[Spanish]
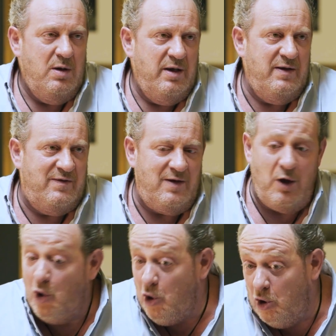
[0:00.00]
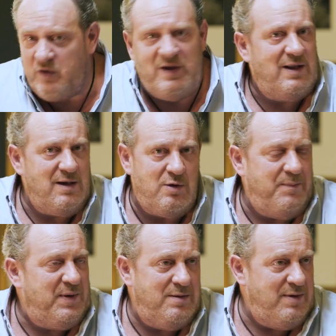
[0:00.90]
Este, o si ya tienen un
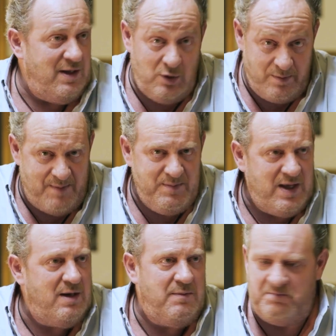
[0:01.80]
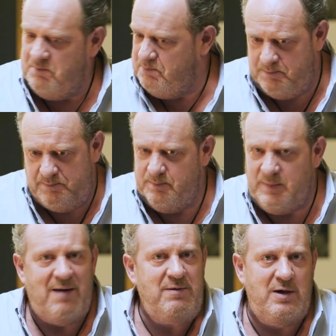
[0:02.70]
emprendimiento y van bien,
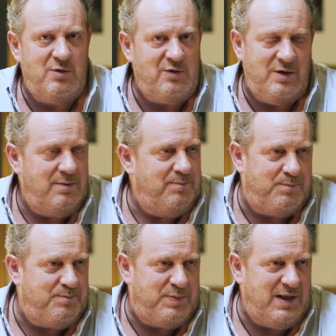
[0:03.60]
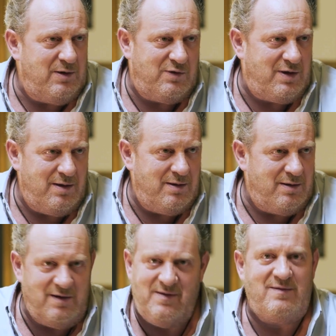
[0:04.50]
háblenos y pídanos que
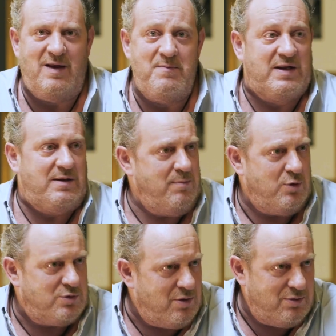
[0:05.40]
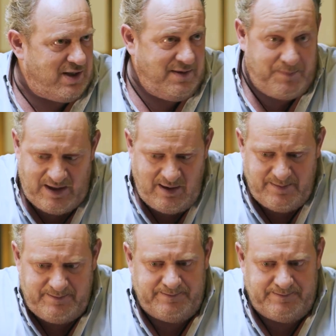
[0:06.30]
quizás hasta invertimos, ¿no? O sea, depende.